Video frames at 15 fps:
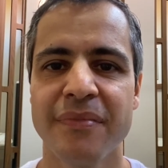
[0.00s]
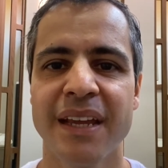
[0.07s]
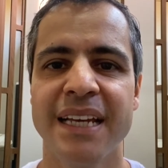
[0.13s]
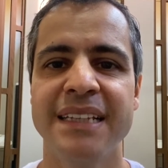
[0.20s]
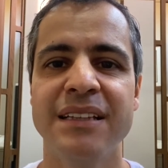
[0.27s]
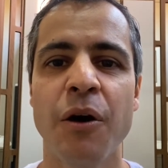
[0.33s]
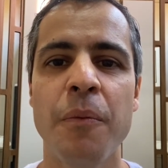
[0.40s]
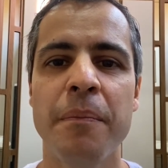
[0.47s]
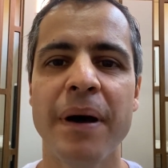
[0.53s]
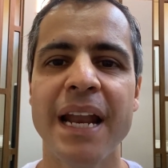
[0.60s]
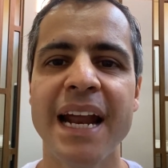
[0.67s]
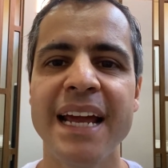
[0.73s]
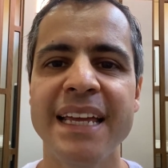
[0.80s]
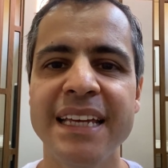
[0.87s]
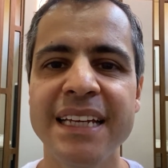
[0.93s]
Então,
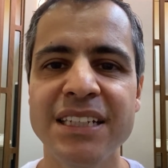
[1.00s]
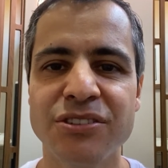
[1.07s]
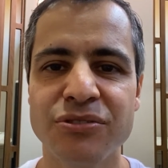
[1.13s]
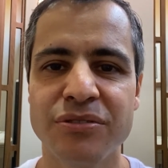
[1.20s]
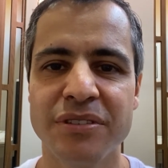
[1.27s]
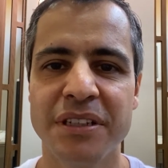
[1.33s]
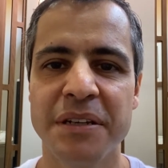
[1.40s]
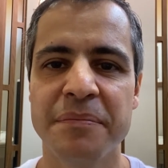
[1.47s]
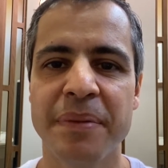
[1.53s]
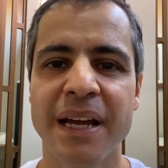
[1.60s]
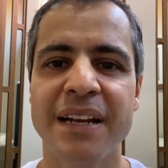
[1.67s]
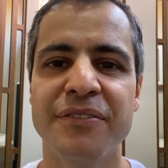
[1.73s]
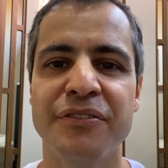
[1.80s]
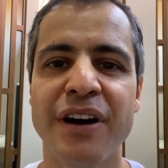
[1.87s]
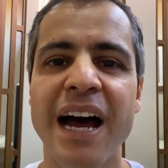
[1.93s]
para isso e
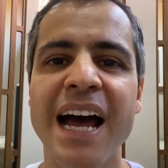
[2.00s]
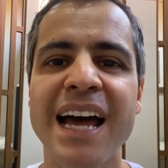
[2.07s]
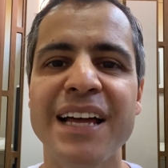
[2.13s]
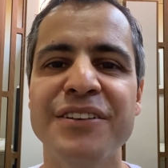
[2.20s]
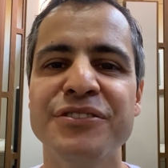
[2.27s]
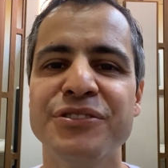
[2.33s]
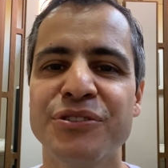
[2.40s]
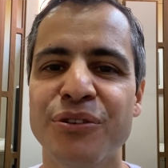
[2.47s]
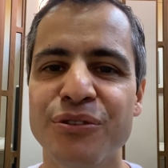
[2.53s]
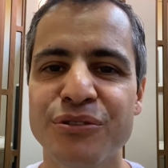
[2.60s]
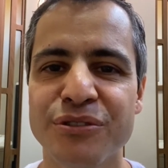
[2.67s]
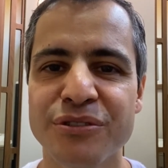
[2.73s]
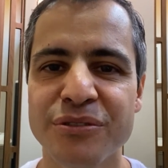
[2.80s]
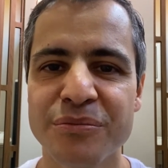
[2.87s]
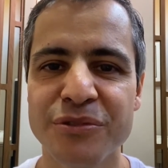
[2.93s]
para vários
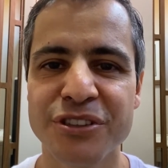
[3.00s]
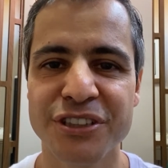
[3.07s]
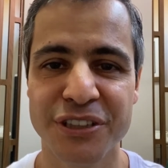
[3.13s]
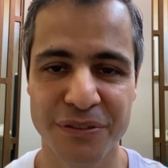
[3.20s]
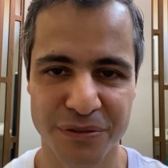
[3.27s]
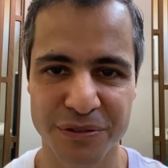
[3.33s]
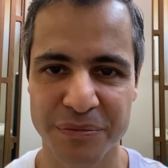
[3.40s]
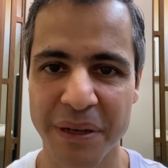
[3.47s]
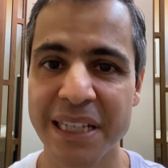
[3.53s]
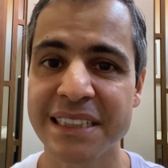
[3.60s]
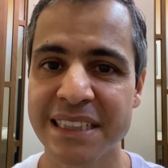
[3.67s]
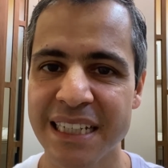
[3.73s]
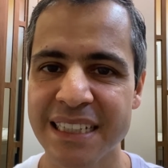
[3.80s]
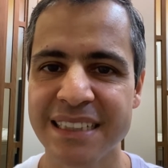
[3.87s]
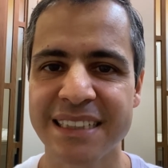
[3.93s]
outros motivos, mas
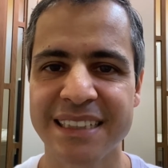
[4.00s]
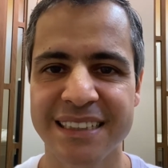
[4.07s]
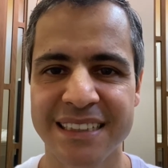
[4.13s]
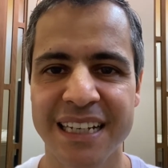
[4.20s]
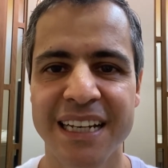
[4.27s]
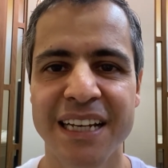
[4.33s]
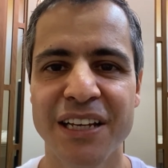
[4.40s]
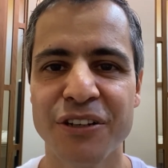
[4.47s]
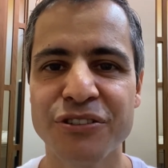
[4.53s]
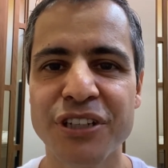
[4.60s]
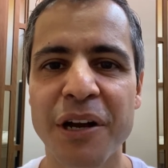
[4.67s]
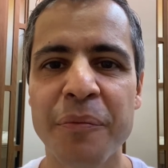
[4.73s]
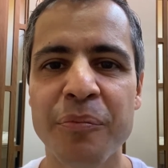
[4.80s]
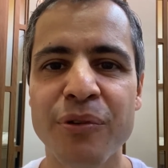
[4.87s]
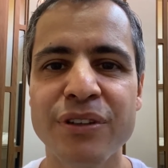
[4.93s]
esses eu
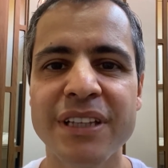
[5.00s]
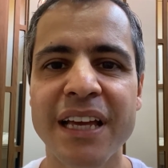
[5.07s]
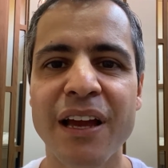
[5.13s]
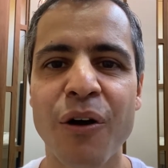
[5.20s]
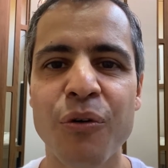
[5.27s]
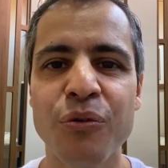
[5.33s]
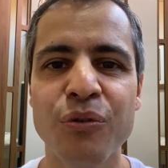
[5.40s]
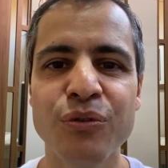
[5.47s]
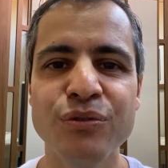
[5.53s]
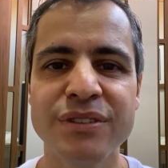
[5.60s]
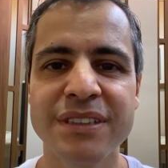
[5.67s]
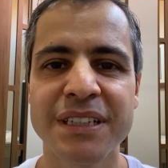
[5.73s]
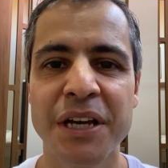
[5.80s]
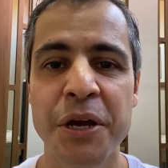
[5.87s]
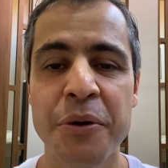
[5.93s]
já apontei
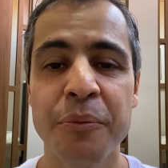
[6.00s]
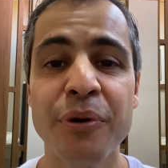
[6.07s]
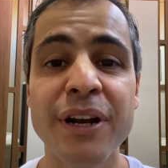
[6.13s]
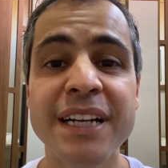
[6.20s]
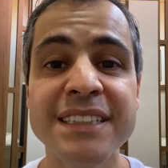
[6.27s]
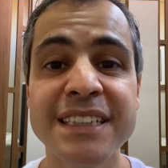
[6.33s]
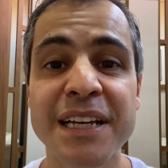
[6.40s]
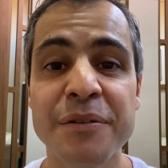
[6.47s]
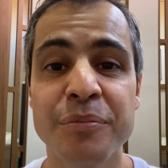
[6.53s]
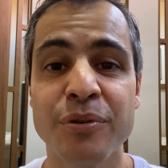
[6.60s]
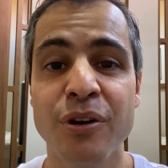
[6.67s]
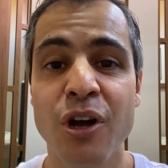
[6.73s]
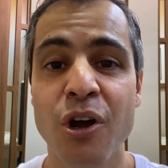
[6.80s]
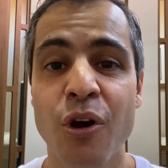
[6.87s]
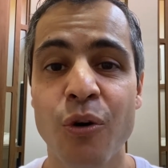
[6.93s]
alguns, por
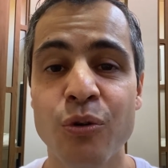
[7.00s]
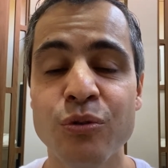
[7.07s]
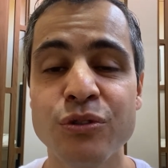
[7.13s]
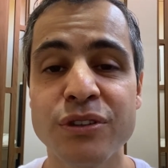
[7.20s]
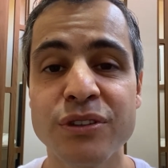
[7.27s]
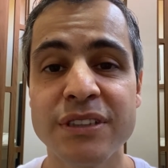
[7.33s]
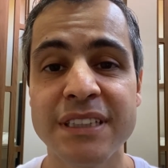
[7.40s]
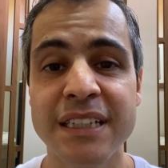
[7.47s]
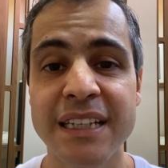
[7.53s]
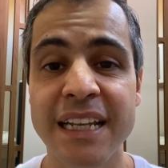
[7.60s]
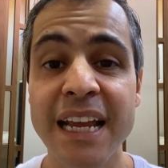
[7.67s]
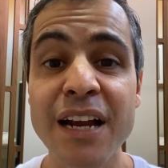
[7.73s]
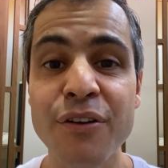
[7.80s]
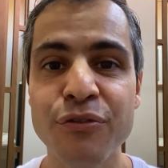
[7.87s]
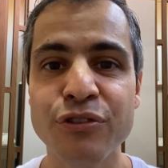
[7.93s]
exemplo, os
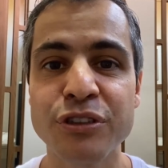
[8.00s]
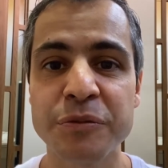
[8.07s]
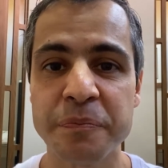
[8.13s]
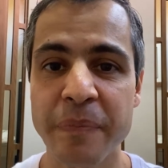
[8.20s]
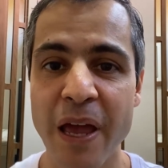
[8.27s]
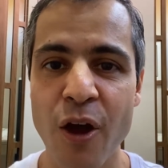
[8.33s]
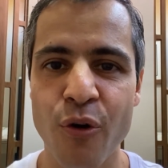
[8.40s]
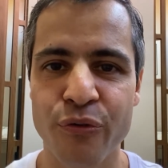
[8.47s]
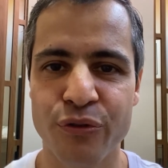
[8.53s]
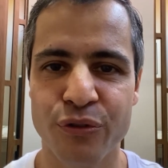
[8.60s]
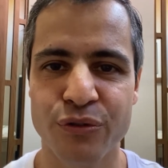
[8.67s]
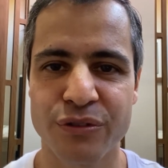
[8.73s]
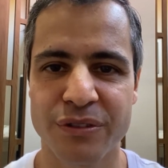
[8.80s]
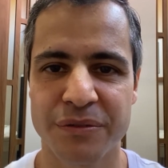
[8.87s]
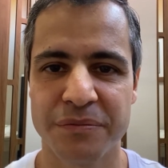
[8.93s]
nervos
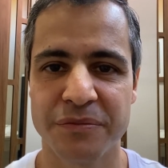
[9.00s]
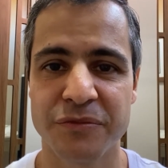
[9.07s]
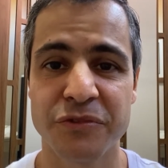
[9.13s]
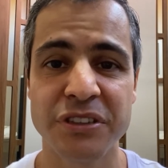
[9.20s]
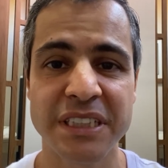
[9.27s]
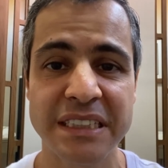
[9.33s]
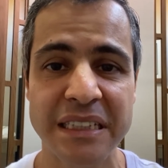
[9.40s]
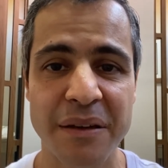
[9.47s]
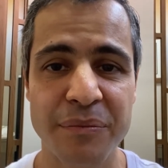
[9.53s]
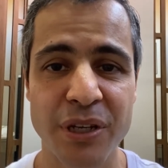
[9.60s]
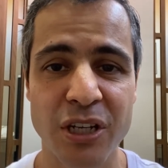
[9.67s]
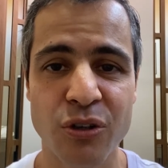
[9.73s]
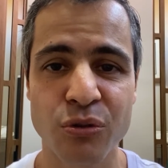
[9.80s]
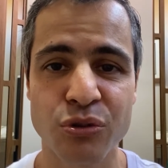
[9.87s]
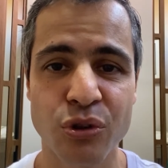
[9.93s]
pélvicos. Você
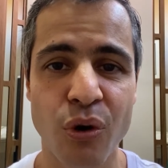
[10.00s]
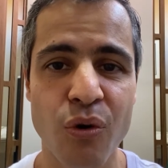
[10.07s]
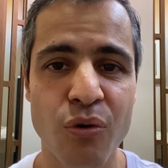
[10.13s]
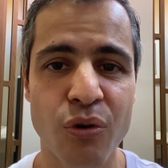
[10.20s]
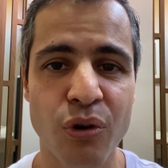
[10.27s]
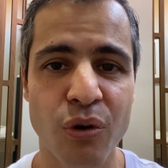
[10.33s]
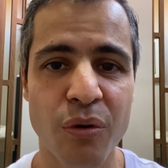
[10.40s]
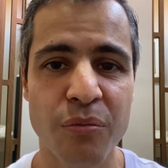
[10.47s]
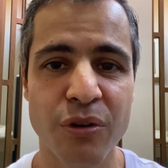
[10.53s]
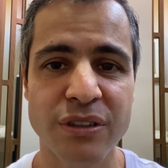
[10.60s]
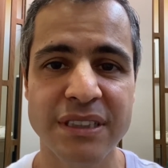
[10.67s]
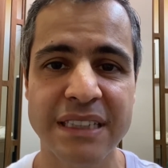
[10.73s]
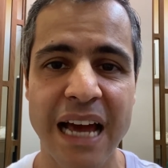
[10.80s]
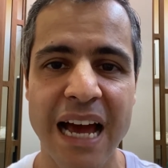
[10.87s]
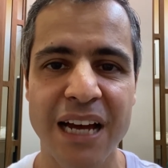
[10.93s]
sabia que o tronco
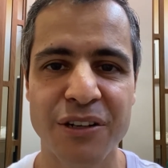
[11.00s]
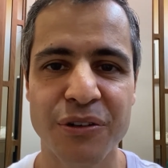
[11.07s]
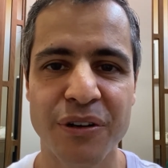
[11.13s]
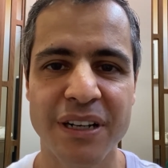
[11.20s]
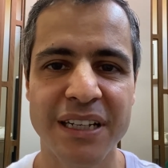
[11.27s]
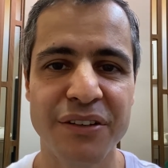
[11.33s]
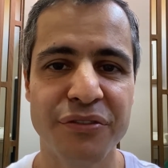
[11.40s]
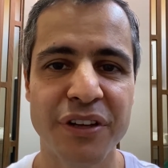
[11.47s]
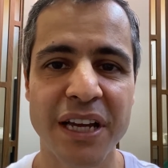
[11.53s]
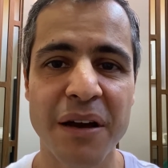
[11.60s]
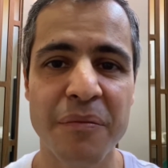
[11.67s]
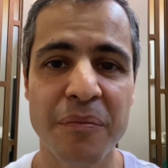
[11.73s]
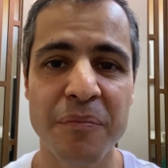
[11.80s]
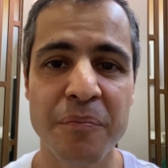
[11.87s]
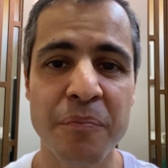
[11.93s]
lombosacro ali fica
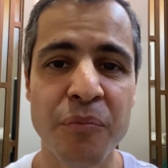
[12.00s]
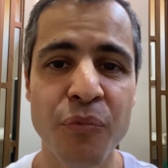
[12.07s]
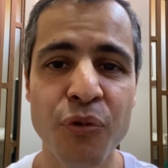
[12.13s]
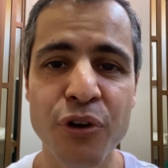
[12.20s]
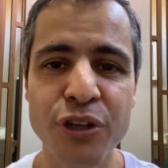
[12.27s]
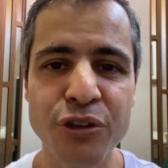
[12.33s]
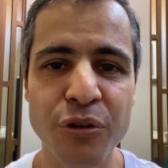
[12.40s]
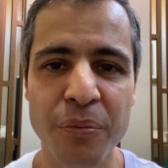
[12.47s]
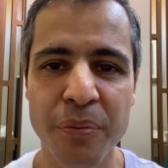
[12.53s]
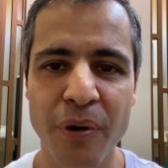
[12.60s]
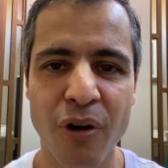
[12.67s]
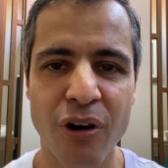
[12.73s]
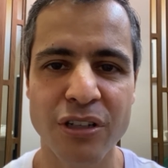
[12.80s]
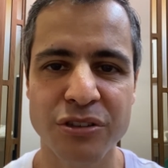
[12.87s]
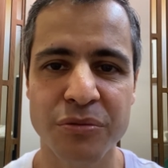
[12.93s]
muito
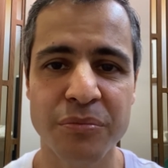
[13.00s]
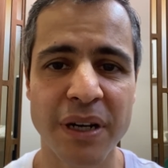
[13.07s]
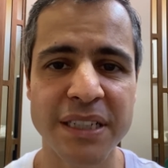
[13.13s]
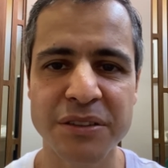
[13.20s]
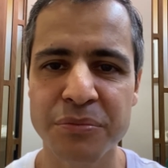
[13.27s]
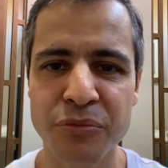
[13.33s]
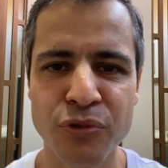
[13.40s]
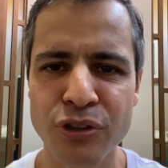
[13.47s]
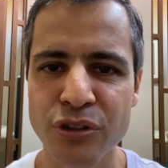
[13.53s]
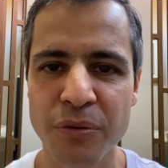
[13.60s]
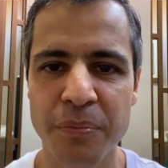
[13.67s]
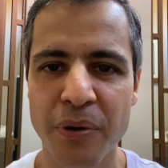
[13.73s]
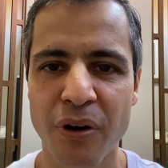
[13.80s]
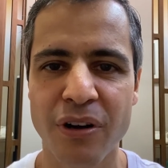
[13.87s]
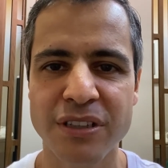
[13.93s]
próximo, mas muito
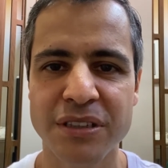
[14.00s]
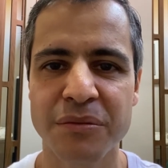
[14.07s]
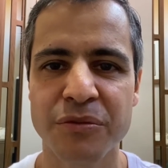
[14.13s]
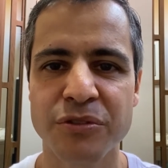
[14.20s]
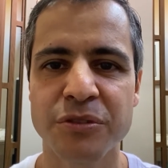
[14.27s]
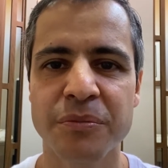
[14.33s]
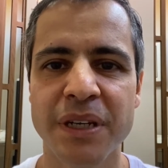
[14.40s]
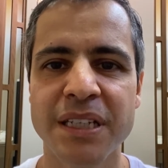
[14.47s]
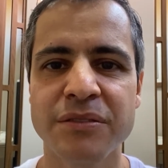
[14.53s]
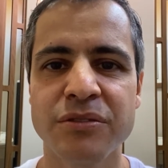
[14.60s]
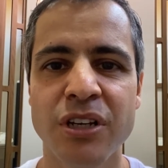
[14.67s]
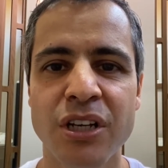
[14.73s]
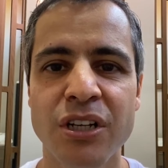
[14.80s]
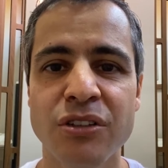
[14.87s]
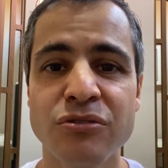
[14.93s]
próximos mesmo
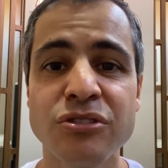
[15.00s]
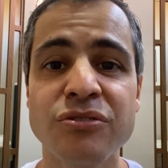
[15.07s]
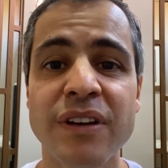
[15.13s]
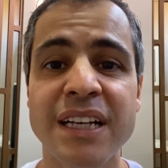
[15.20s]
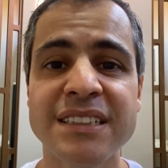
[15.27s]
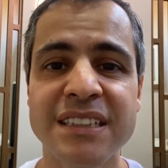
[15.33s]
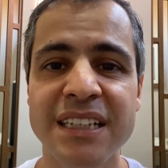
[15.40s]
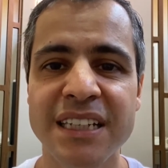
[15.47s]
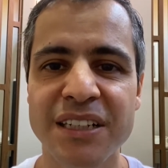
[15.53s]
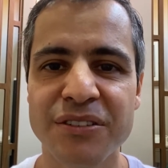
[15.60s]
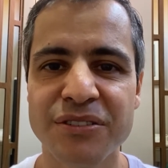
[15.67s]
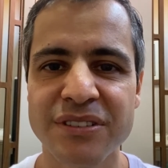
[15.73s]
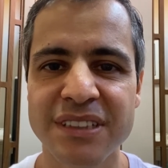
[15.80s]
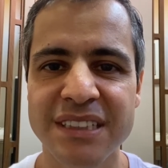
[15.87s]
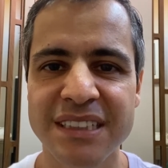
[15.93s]
dos
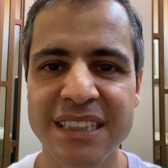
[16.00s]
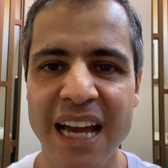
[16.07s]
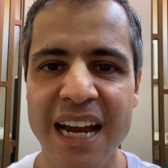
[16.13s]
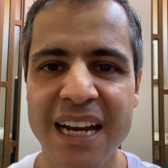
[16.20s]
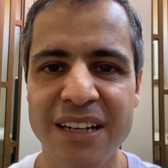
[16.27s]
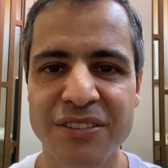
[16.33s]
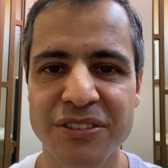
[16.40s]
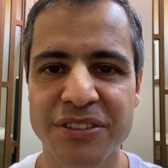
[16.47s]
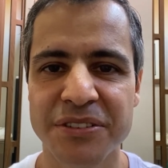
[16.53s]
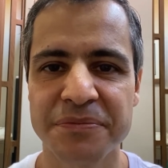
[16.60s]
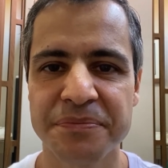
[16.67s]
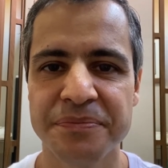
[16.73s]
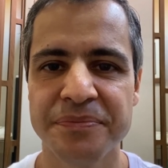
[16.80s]
vasilíacos externos?